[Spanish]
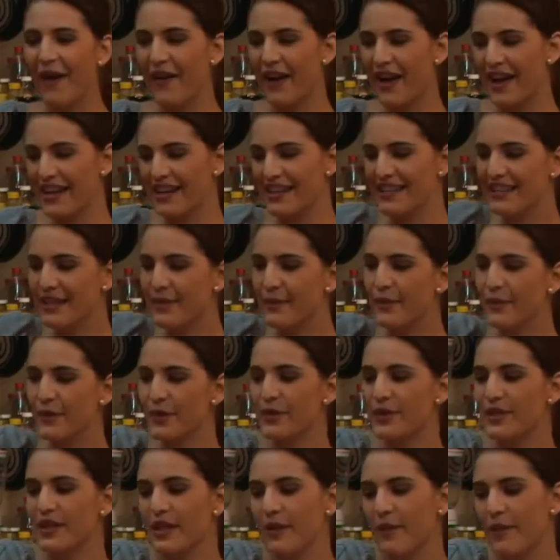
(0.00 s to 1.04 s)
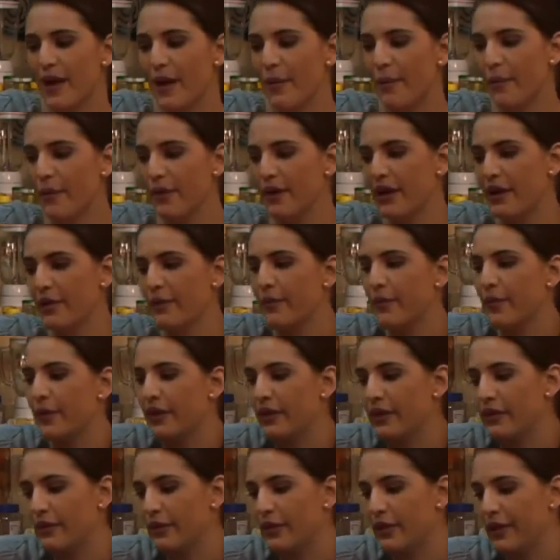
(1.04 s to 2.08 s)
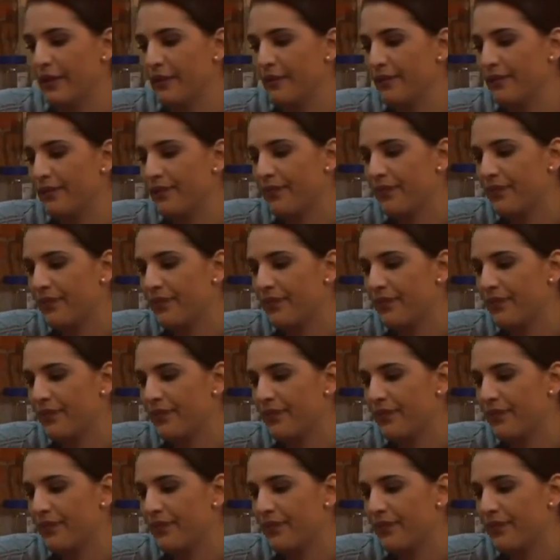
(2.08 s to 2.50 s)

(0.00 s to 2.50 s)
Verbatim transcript: Ahora, este moño sí le voy a poner un poquito de